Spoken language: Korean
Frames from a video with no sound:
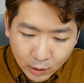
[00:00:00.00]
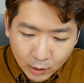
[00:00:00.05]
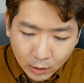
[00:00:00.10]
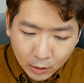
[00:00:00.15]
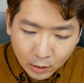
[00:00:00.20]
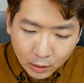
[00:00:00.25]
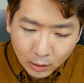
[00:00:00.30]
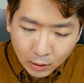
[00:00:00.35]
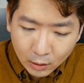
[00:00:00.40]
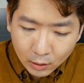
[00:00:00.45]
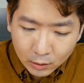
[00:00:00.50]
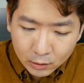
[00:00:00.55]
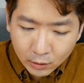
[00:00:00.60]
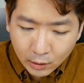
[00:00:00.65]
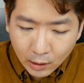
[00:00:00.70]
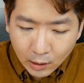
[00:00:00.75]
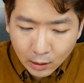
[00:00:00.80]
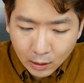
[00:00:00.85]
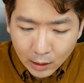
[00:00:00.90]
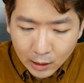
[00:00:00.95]
예,
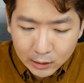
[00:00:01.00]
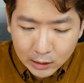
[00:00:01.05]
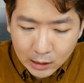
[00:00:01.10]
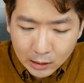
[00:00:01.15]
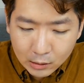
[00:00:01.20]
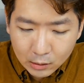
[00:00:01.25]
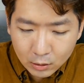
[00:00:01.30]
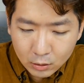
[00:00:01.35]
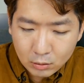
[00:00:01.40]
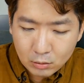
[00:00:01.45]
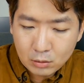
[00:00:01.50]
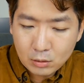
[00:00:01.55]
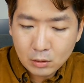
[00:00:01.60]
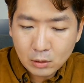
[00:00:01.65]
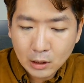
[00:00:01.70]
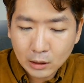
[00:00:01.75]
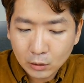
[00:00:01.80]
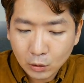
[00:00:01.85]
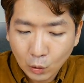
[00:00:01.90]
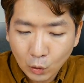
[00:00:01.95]
그게
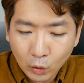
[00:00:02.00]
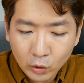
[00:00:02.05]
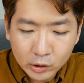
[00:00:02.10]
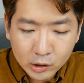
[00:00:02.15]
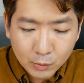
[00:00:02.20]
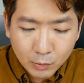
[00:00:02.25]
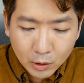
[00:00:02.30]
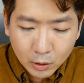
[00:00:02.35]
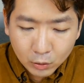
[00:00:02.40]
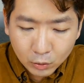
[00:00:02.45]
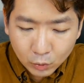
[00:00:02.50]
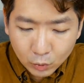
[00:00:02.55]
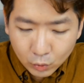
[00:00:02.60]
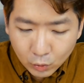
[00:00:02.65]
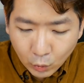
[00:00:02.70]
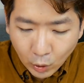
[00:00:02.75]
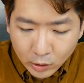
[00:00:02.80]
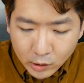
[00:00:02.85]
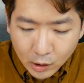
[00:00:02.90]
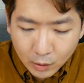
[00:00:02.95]
하나가 더 있으면
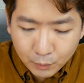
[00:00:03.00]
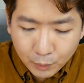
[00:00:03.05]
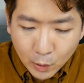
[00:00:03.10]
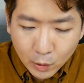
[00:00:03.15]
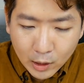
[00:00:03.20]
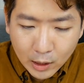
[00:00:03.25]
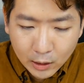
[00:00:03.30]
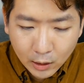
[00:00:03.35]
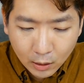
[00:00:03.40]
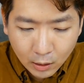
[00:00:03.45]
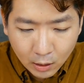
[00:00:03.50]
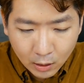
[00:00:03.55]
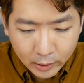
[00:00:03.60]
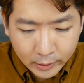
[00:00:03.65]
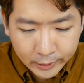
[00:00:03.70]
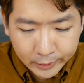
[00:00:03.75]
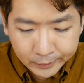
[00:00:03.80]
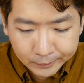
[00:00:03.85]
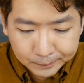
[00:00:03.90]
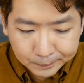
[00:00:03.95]
굉장히
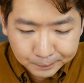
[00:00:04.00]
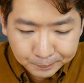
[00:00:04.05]
편하니까.